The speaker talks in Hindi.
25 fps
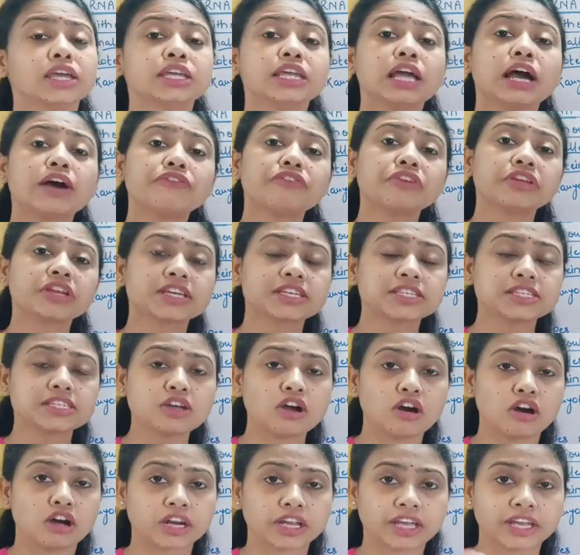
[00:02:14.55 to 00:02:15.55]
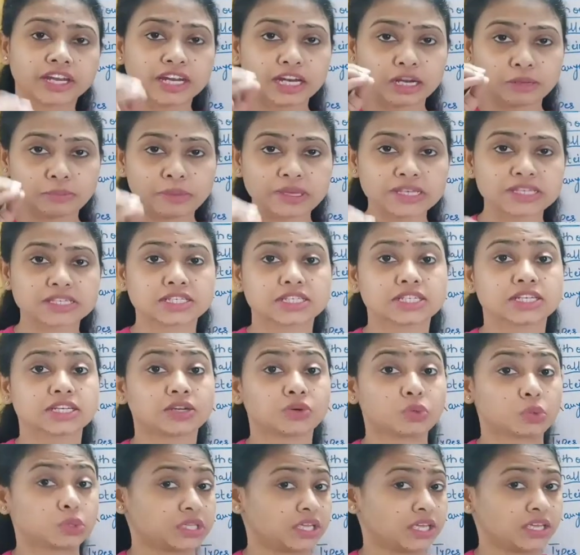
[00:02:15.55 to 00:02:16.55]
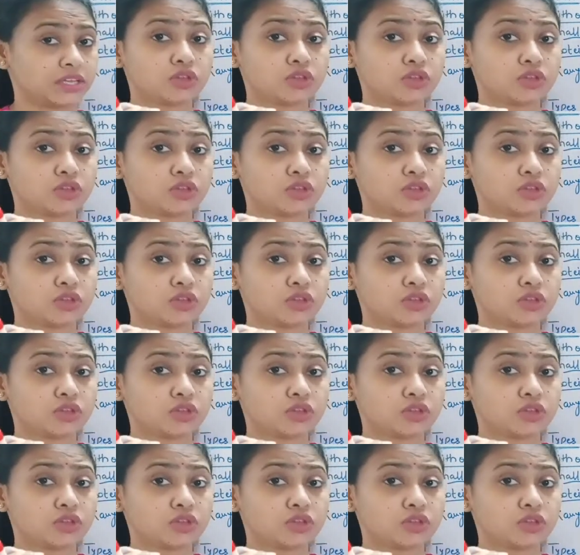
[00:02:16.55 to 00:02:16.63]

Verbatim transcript: या फिर किसी ऑर्गेनल पे स्टिक होते